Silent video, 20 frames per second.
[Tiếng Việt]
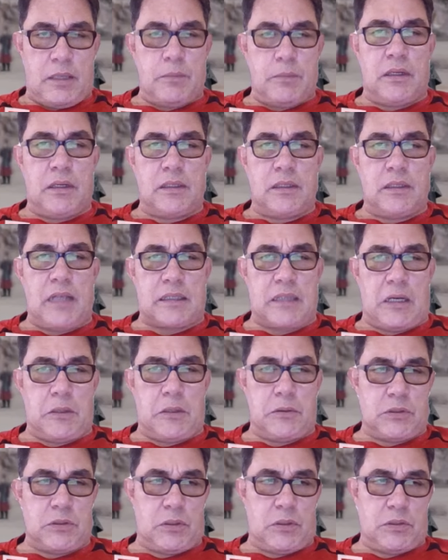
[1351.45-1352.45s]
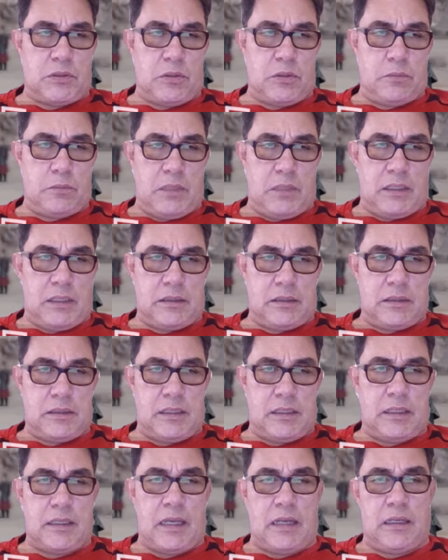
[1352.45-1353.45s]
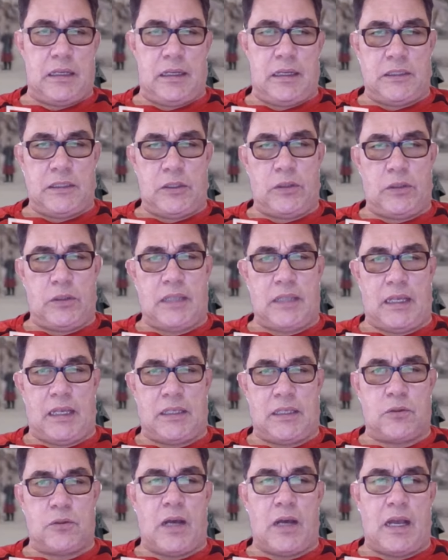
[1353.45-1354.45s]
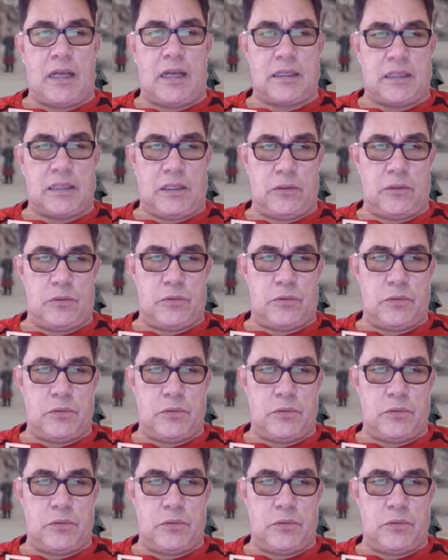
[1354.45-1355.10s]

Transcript: Hương lắc đầu rồi rùng mình khi nghe lời nói này của A Kiều.